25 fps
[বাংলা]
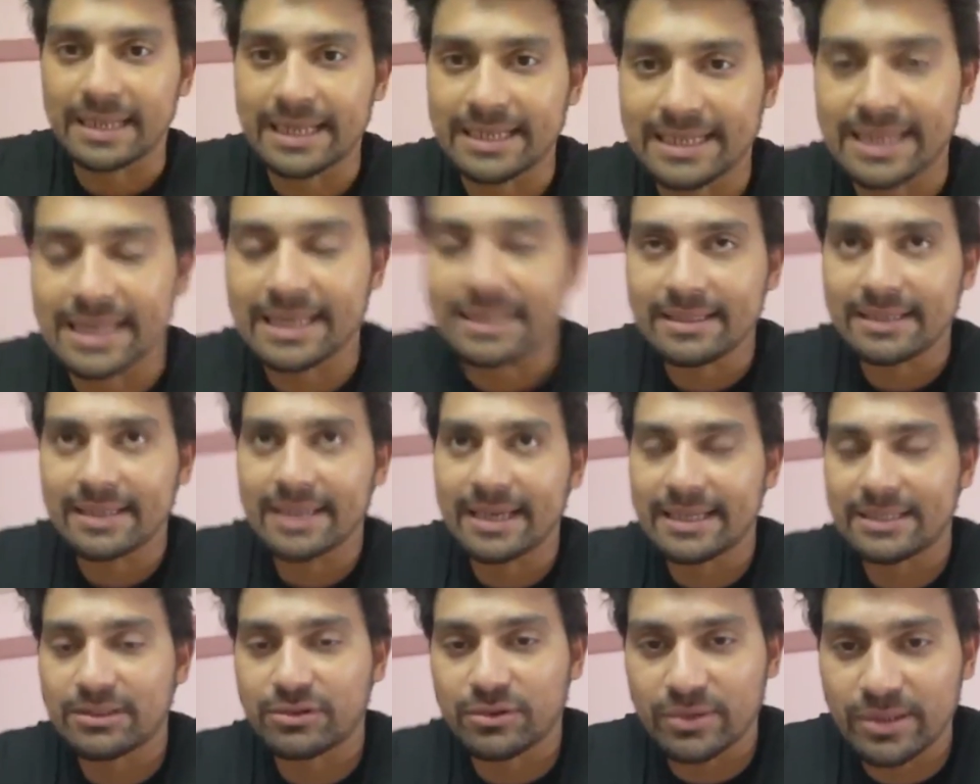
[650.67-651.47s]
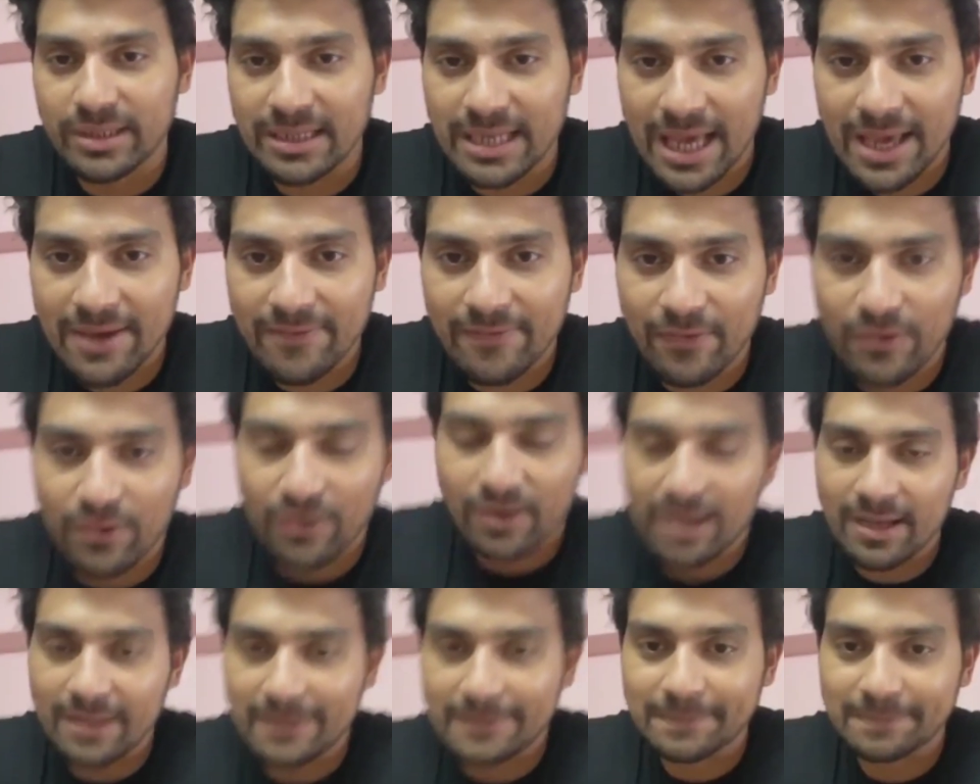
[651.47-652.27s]
এটাই এই জন্যই লাইভ
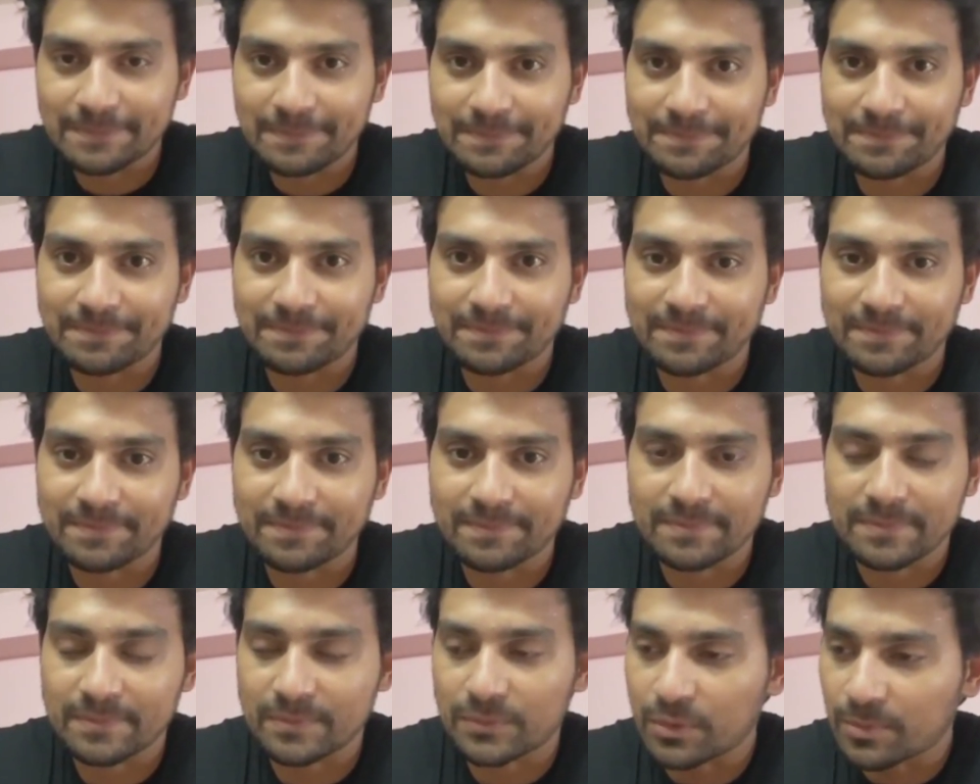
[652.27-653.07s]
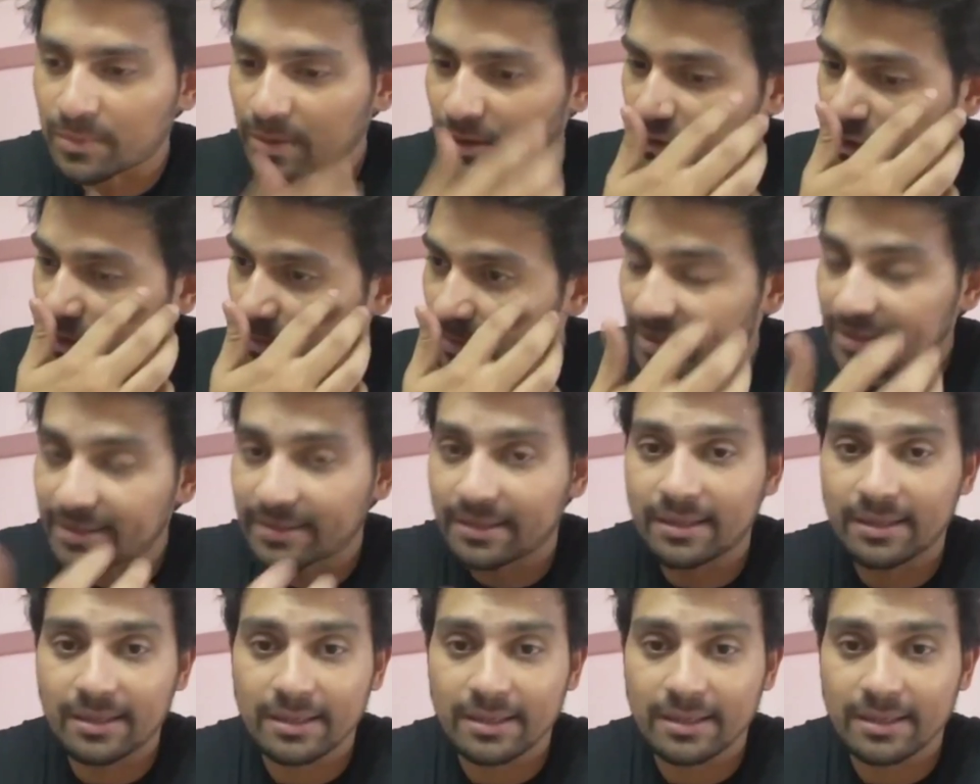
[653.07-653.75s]
করা তোমরা সবাই